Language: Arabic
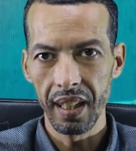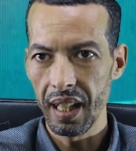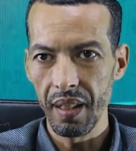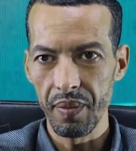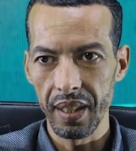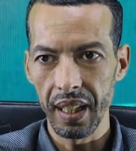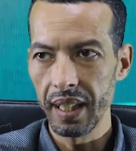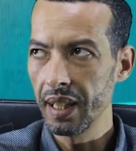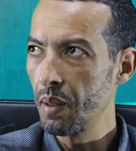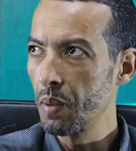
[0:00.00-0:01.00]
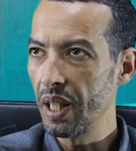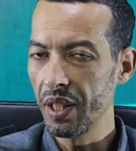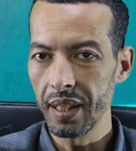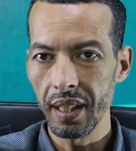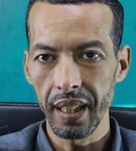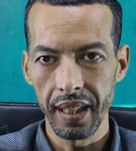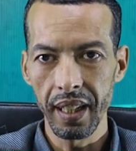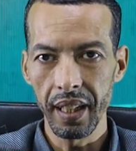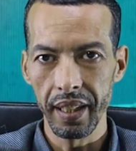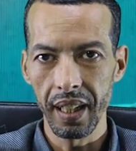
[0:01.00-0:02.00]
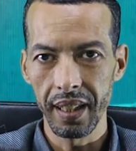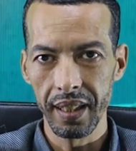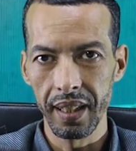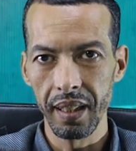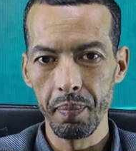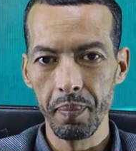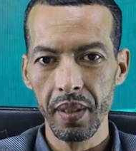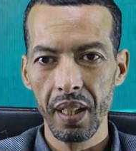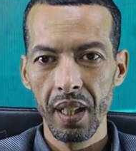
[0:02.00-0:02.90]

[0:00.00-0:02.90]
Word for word: التلافز ذكيه ولا اجهزه ذكيه يعني الا كنتي